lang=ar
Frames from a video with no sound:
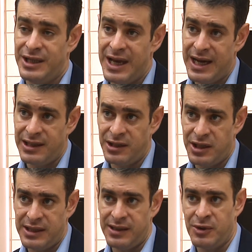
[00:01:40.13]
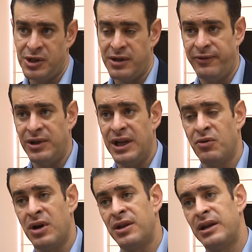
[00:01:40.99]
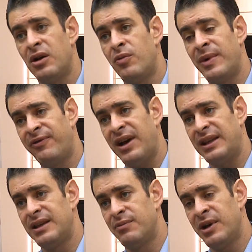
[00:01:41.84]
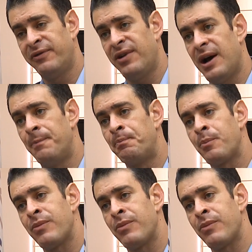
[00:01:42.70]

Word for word: داخل الجهاز المصرفي لانه هذا له منفعتين منفعه